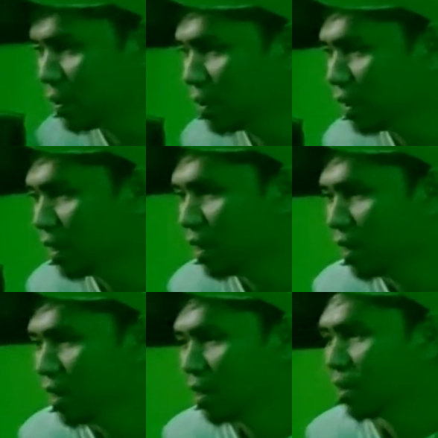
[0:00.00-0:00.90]
kasi sa
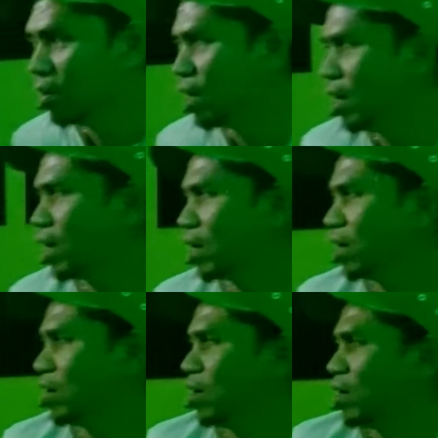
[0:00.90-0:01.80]
akin, yung scooter
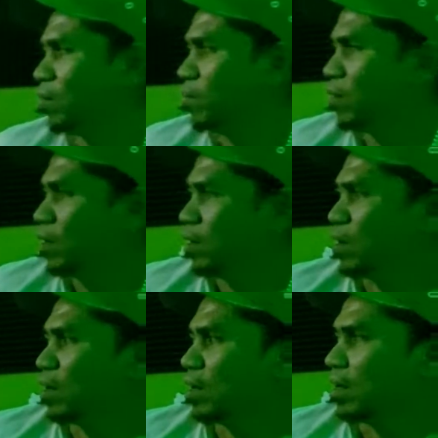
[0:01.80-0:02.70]
ko, 6.4
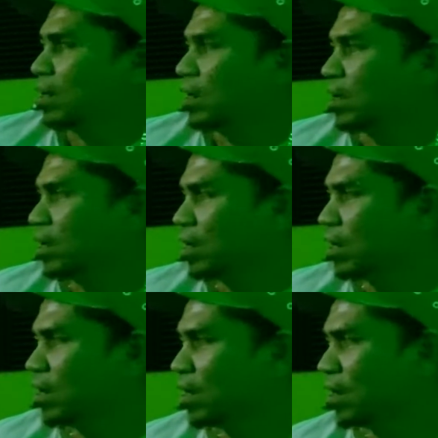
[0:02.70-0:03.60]
liters.
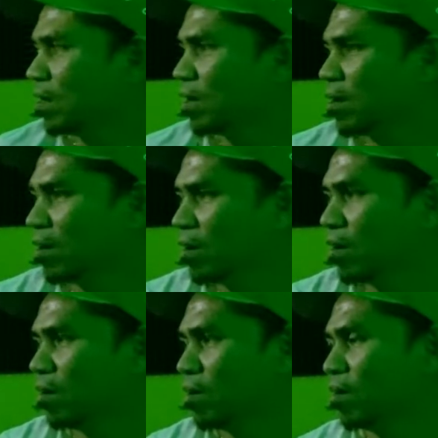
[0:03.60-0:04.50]
So, kung
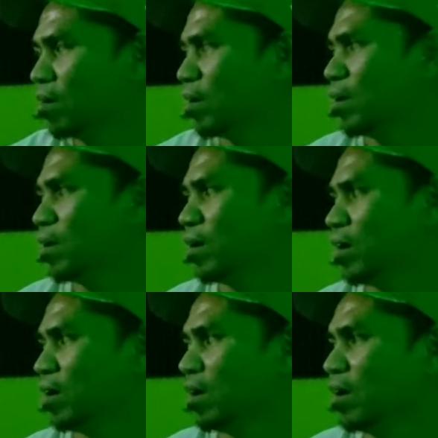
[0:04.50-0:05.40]
non-stop na
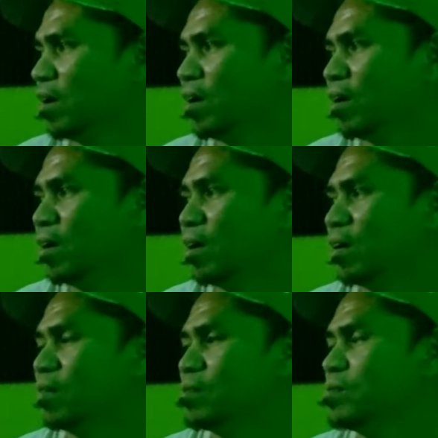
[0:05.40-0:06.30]
ride,
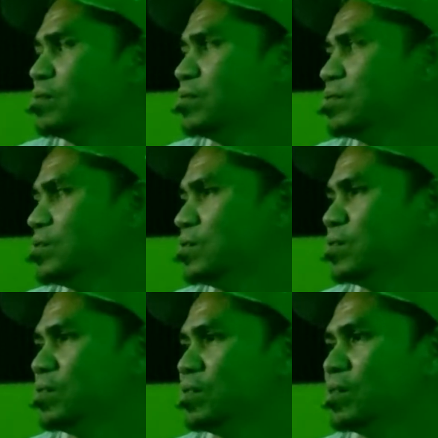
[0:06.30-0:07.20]
malayo yun.
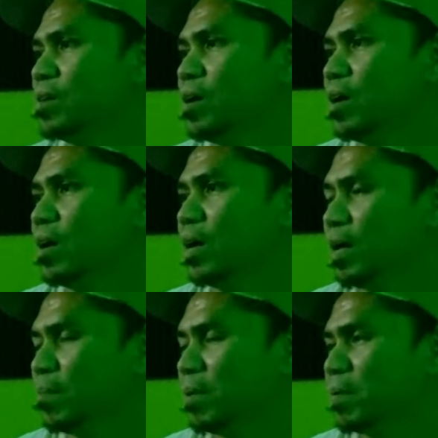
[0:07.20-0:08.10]

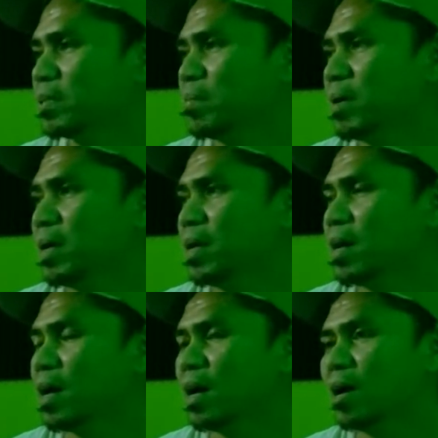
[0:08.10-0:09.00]
I- ibig sabihin,
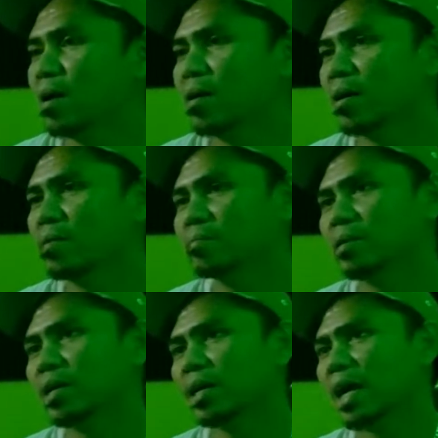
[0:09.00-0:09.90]
uh,
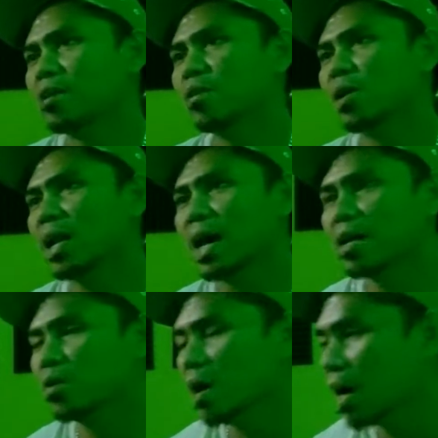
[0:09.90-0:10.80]
gaano
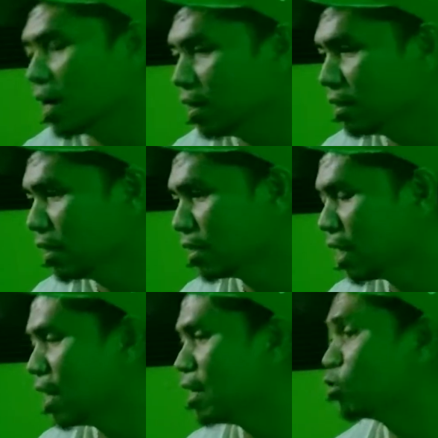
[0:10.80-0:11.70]
kalayo ang
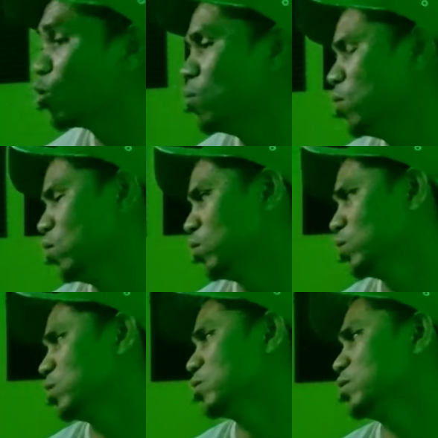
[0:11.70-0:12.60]
isang litro mo?
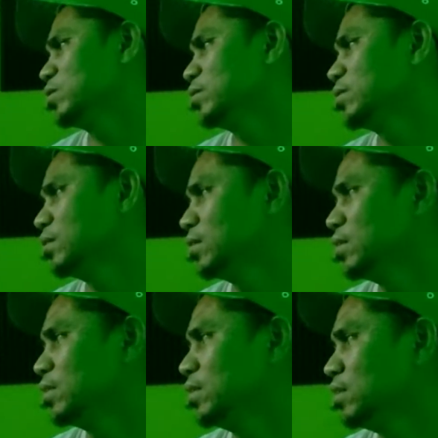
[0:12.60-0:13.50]
Yun. Kasi ang
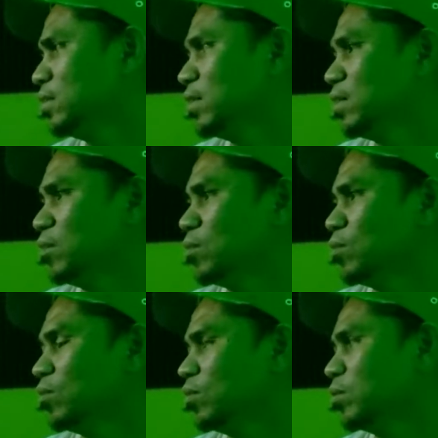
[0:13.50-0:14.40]
isang litro
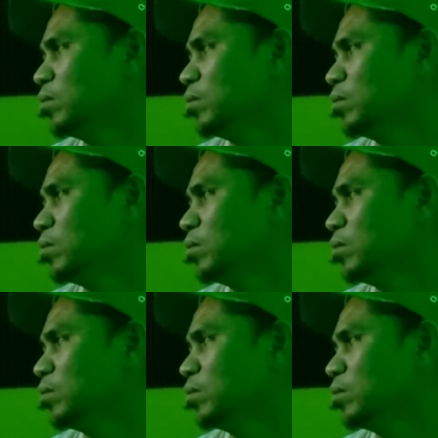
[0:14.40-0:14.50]
ko,